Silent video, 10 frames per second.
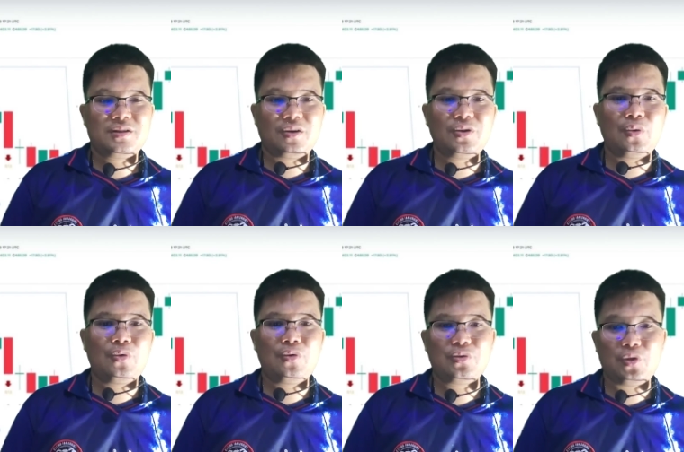ต้องดู
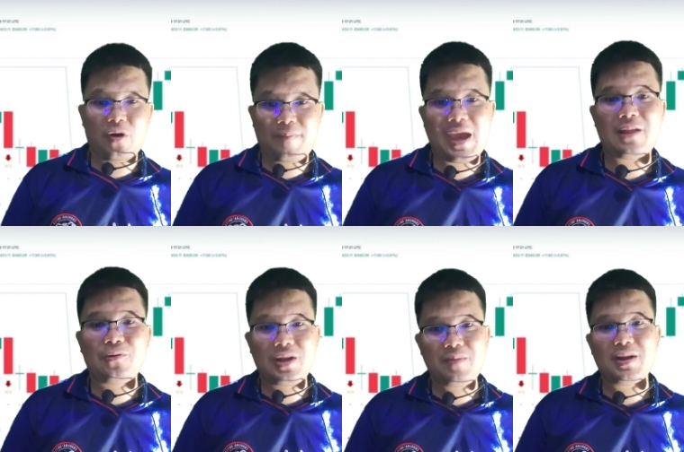ตัวแปร
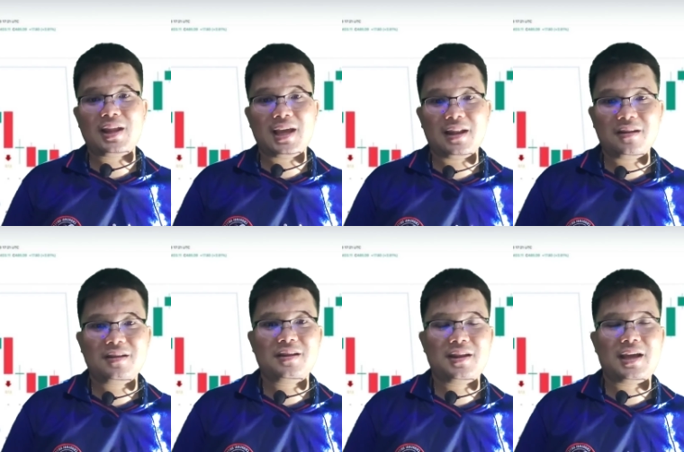ตัวนี้เหมือนกัน
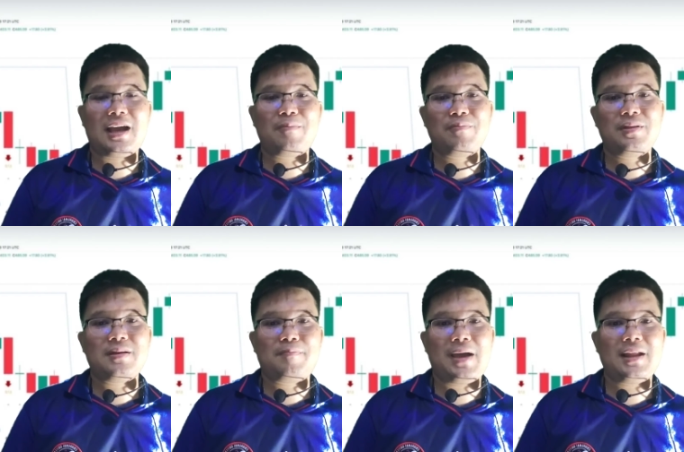นะครับ
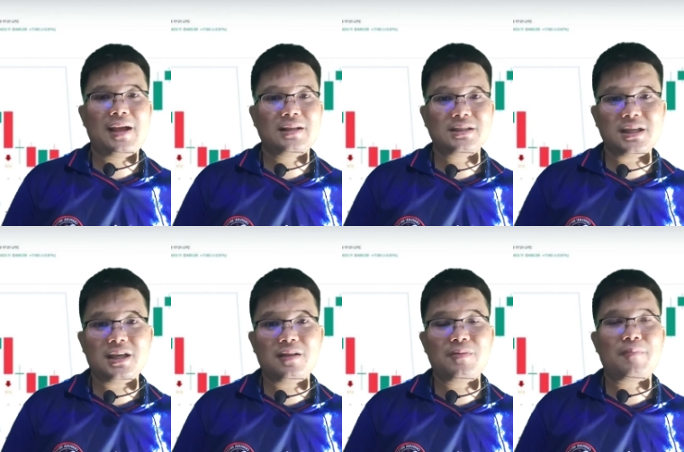จะไปทาง
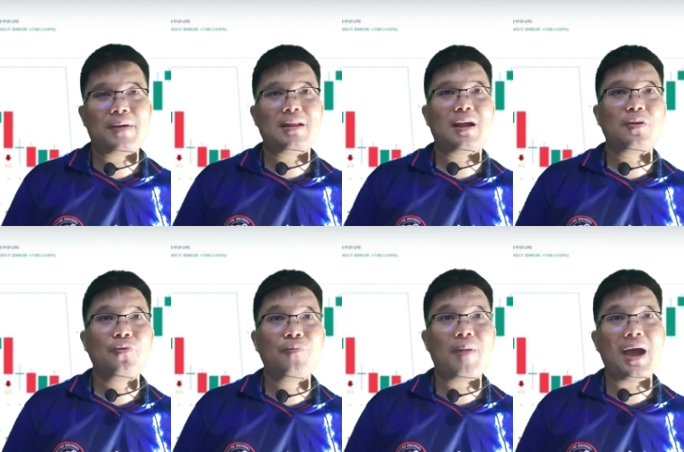จีนจะไปทาง
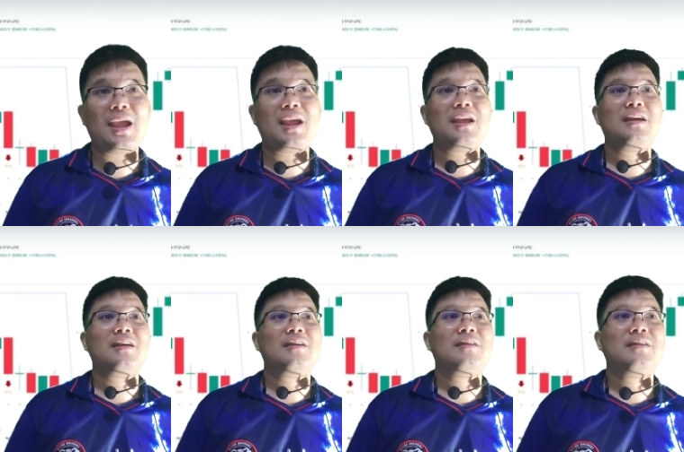ดูไบ
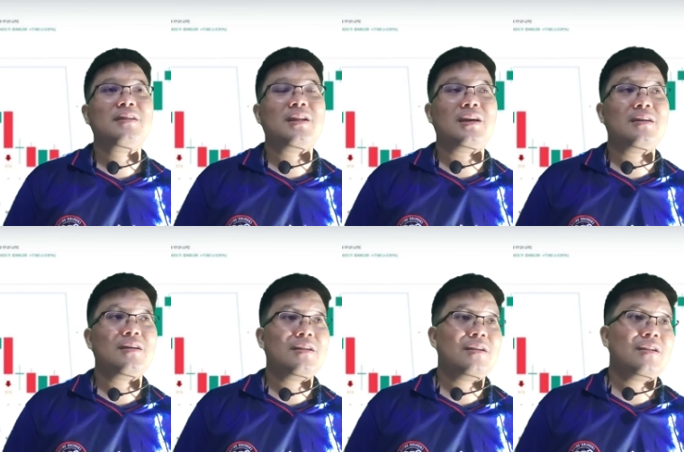นะ
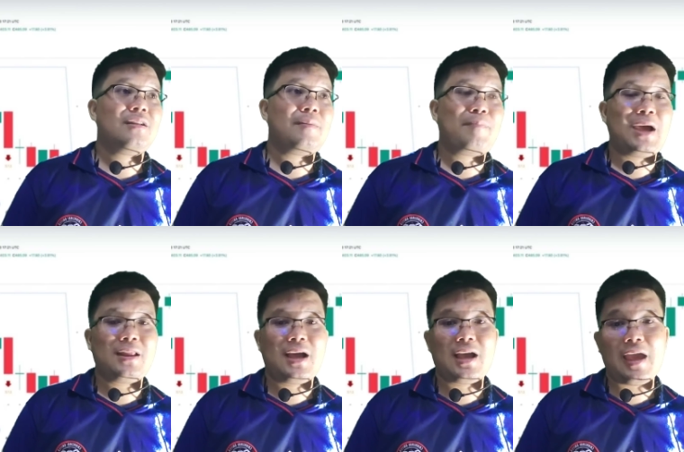แล้วไป
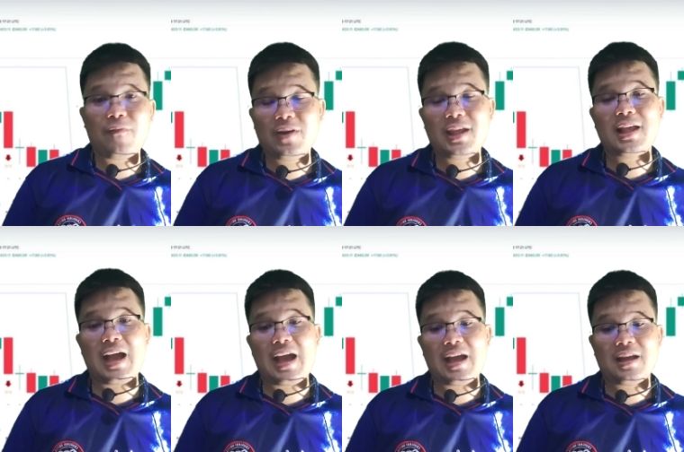ทางแอฟริ
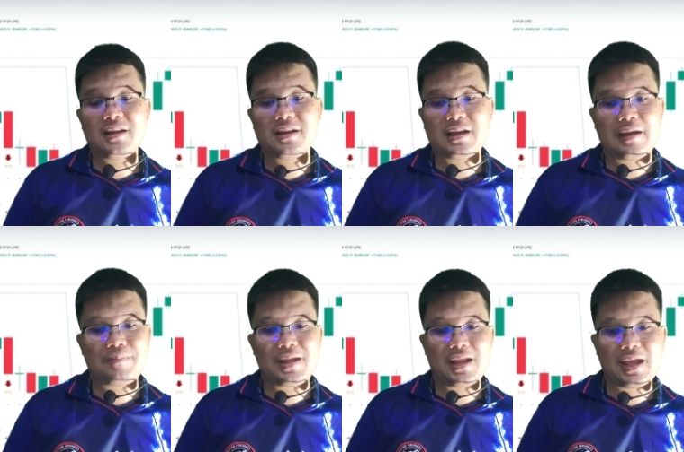กานะค
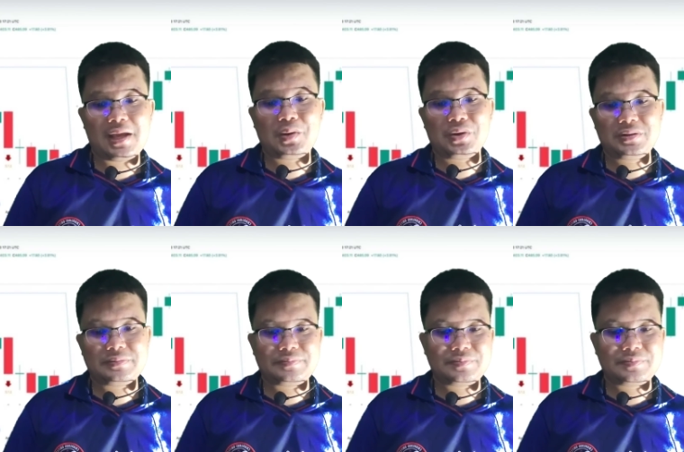รับในอนาคต